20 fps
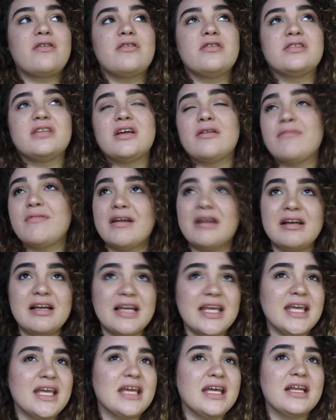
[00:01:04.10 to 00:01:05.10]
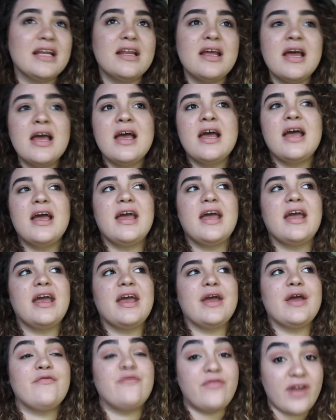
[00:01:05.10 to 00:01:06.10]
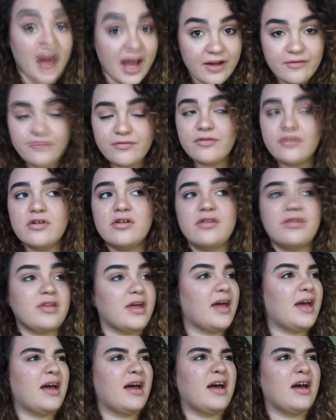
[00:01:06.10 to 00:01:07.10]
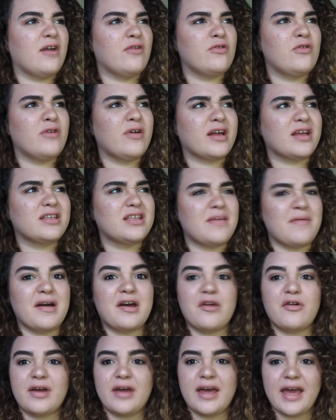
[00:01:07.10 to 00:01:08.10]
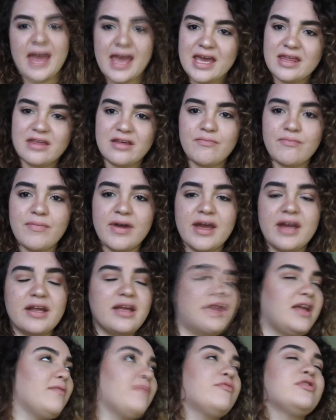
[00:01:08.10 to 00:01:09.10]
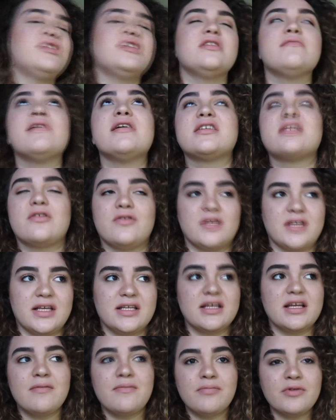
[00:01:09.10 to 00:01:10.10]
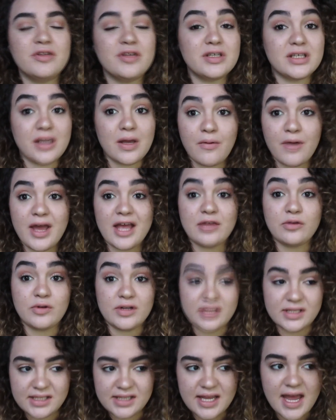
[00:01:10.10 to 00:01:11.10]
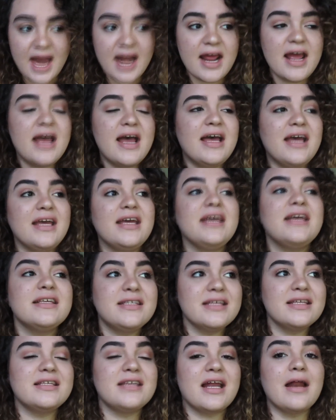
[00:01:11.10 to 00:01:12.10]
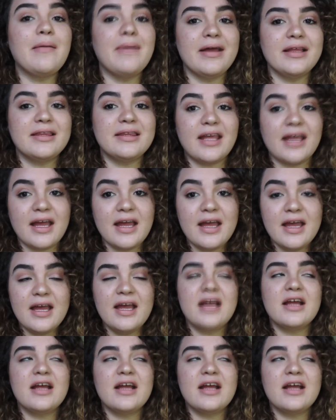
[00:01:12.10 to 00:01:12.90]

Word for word: conocer Berlín, eh, Frankfurt, eh, un lugar que se llama creo que Heidelberg y muchísimas cosas. El punto es que voy a turistear y sinceramente